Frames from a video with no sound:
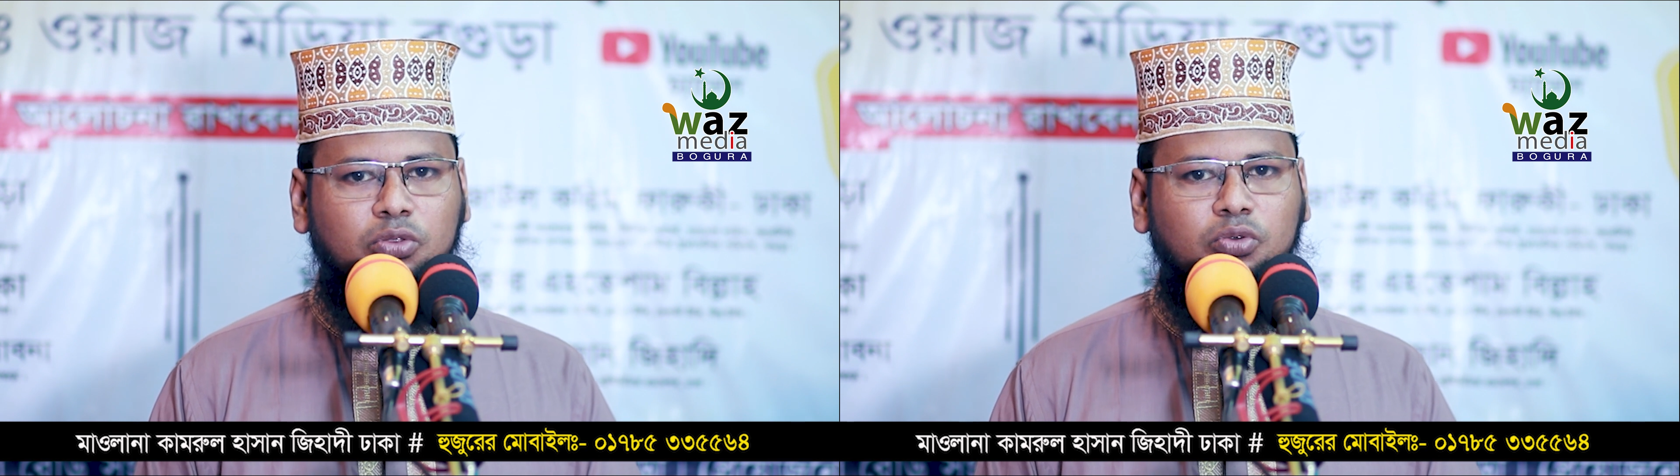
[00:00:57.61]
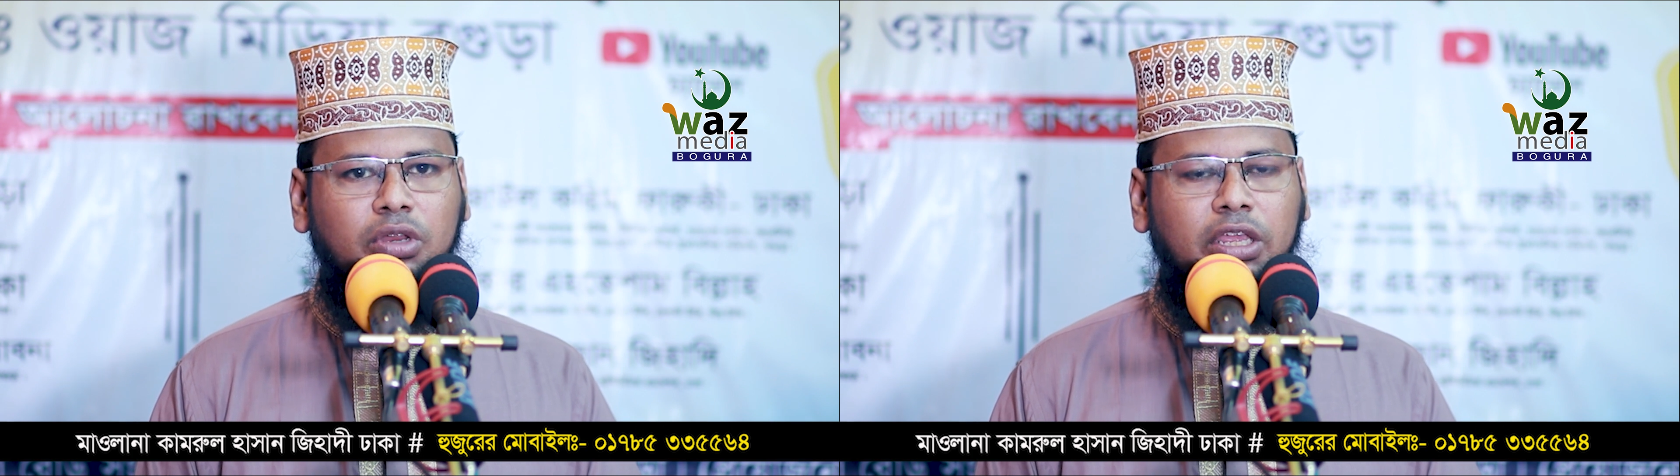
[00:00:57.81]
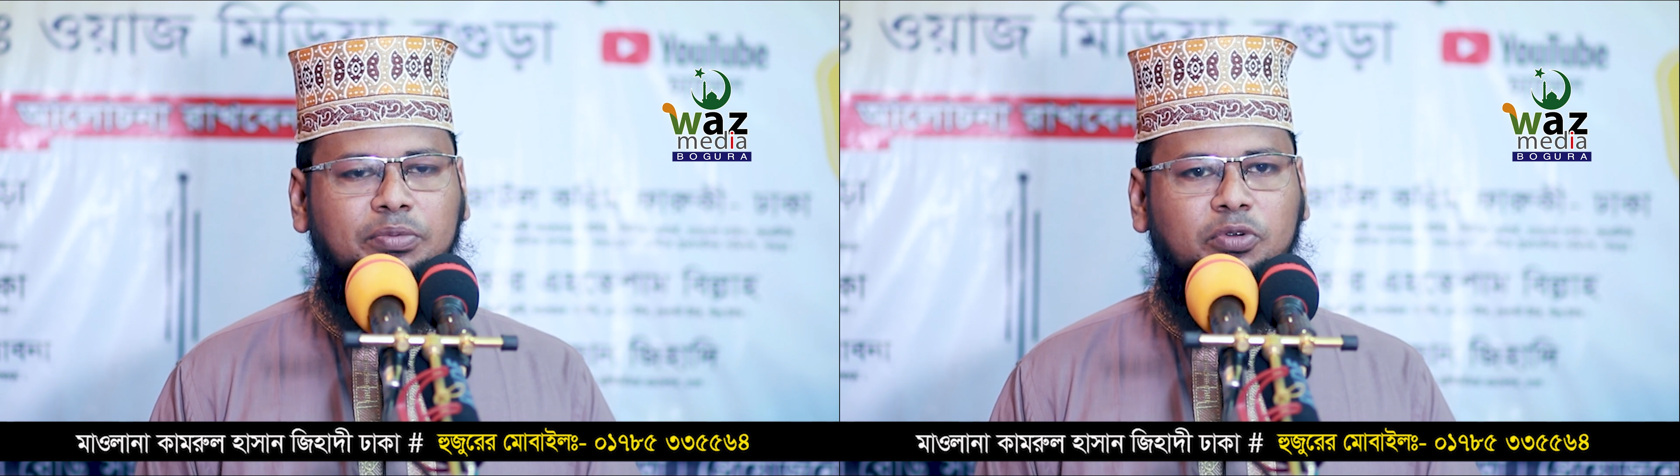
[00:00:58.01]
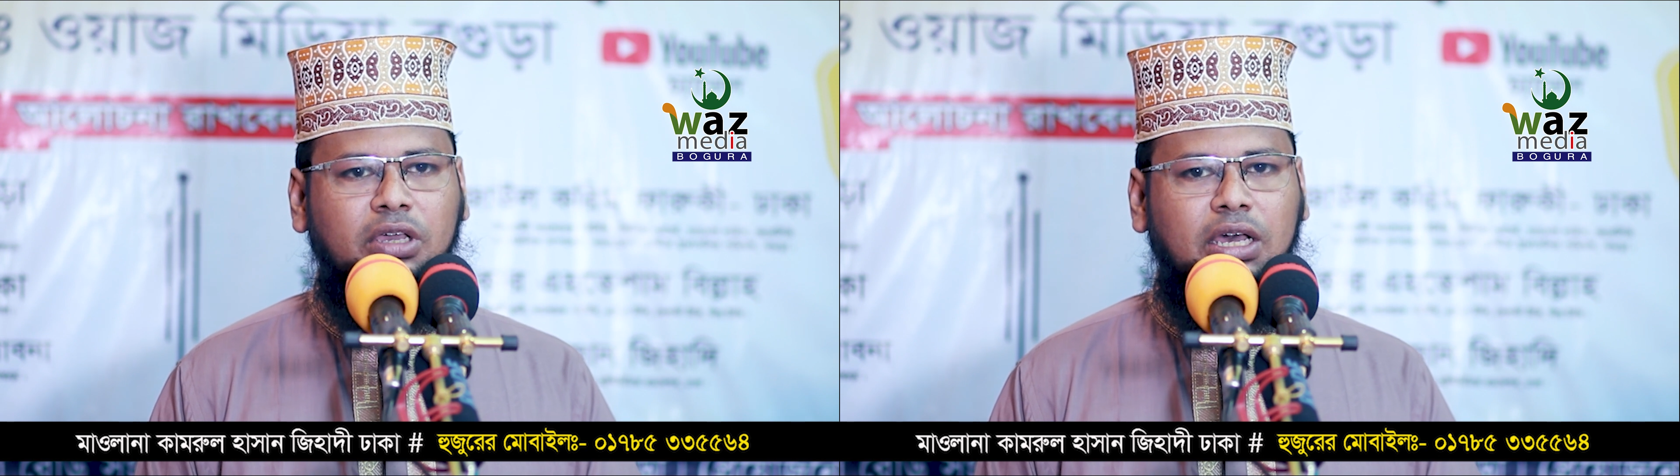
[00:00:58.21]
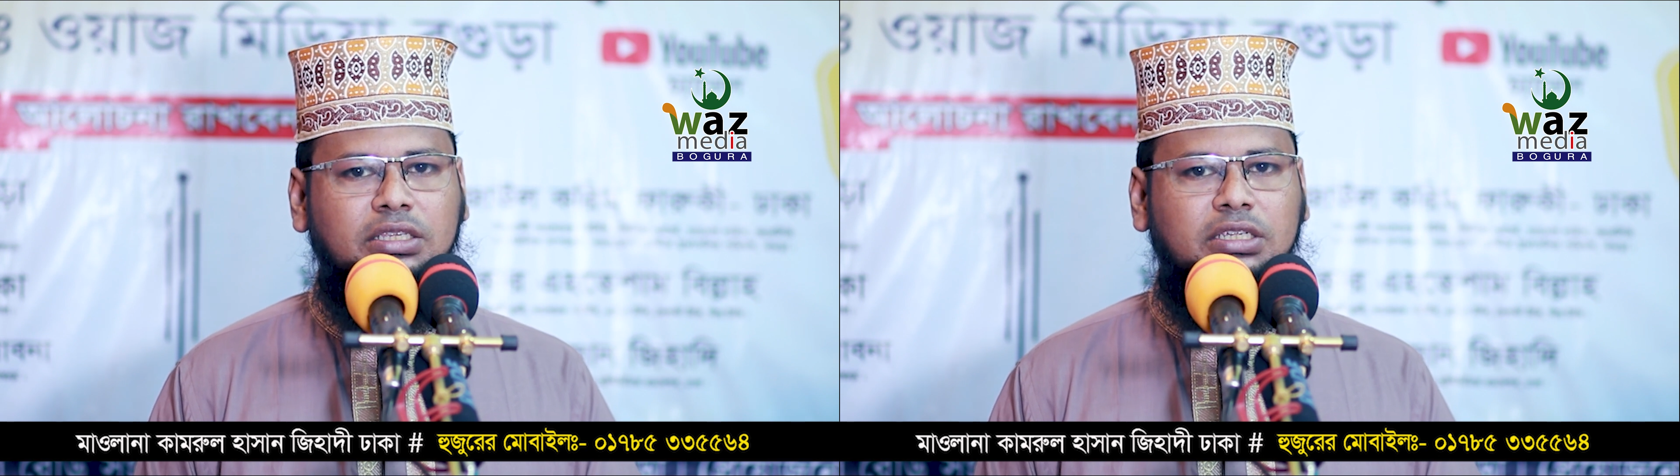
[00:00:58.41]
দূরে এবং
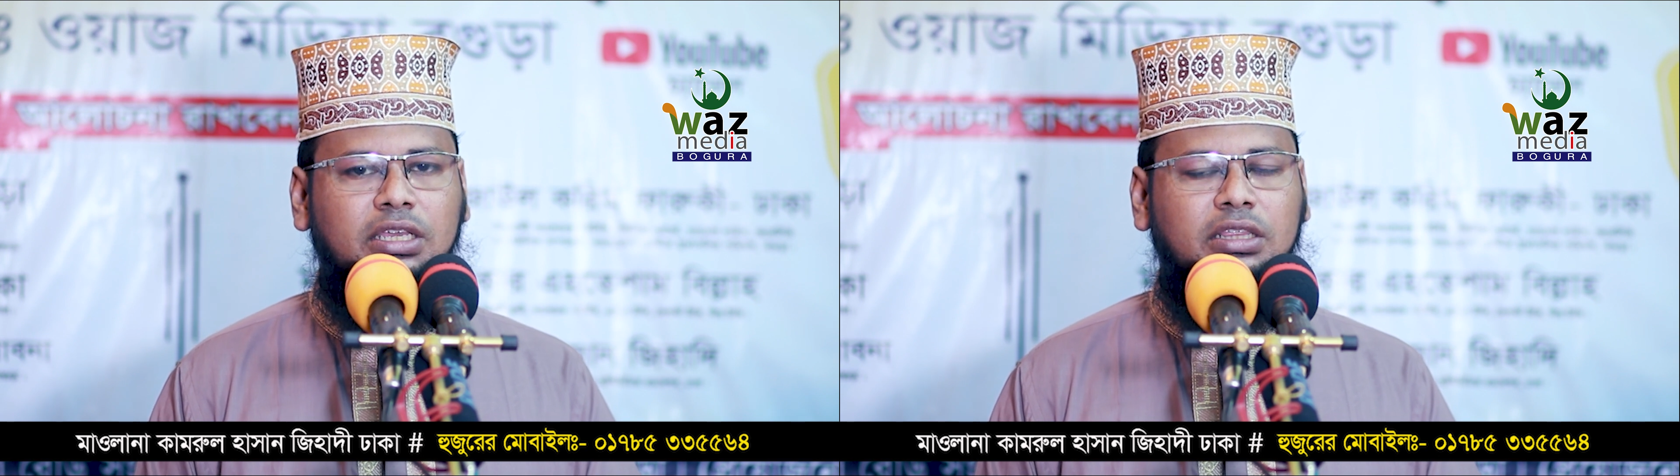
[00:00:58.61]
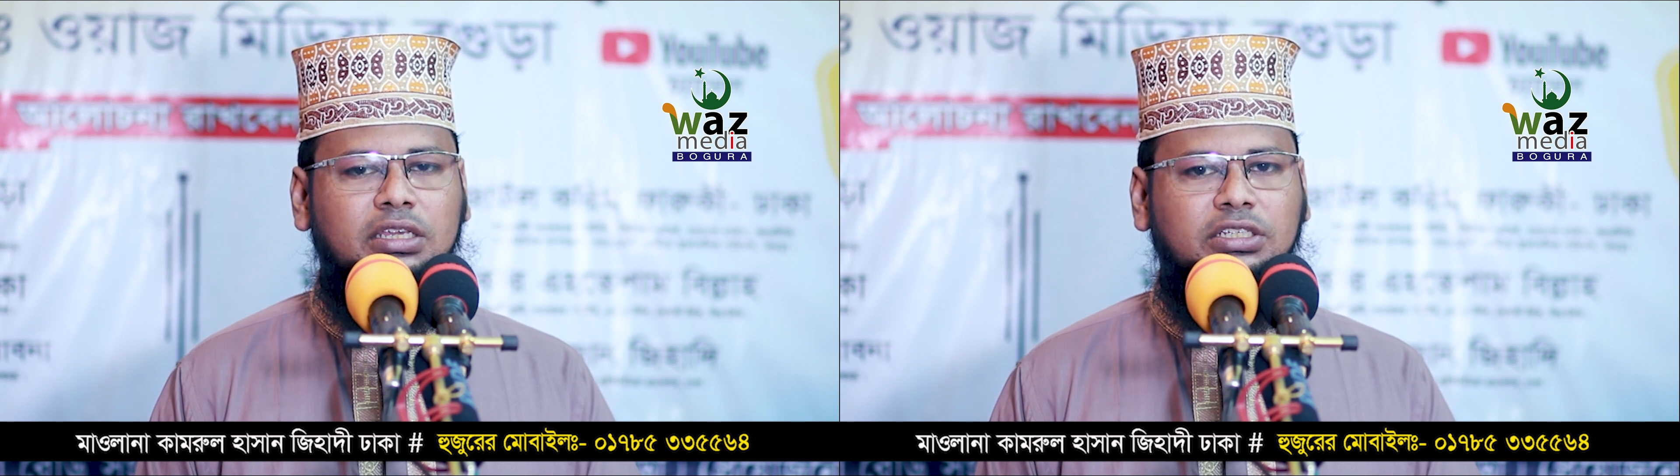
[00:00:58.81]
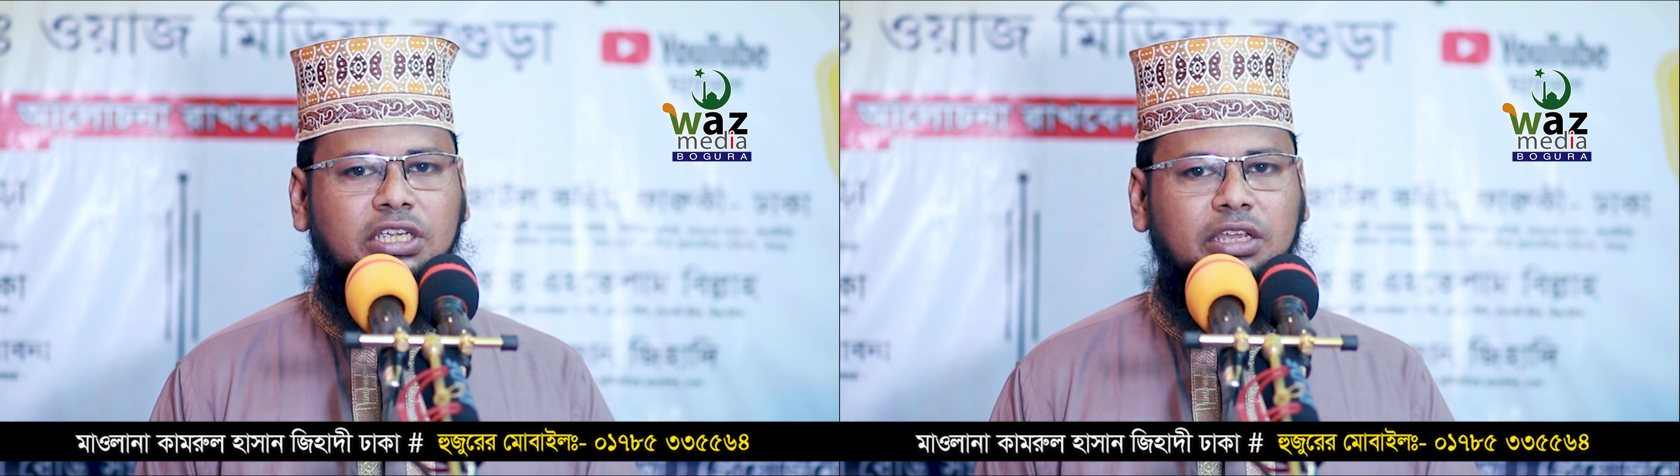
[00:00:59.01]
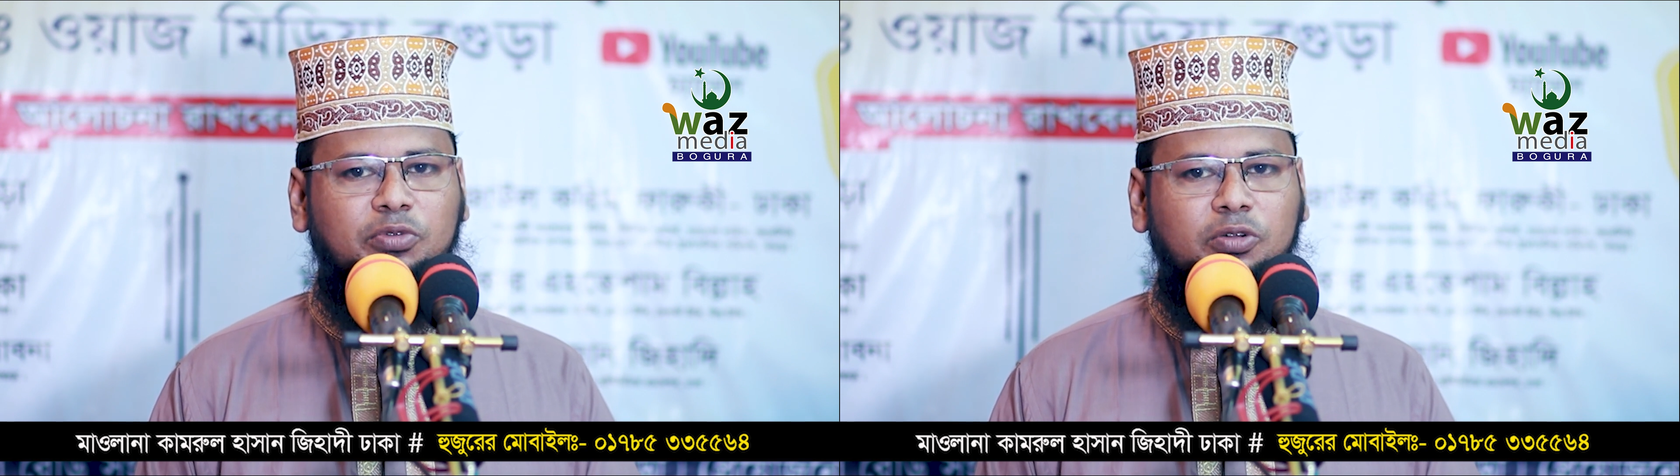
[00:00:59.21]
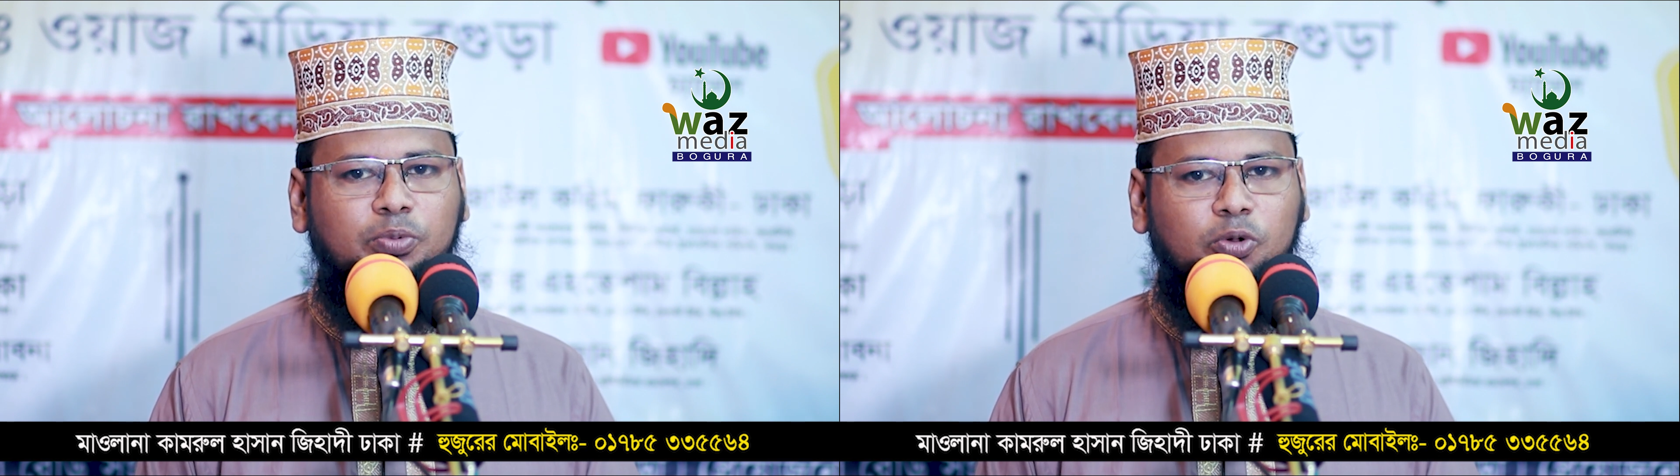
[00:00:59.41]
কাছে দেশে এবং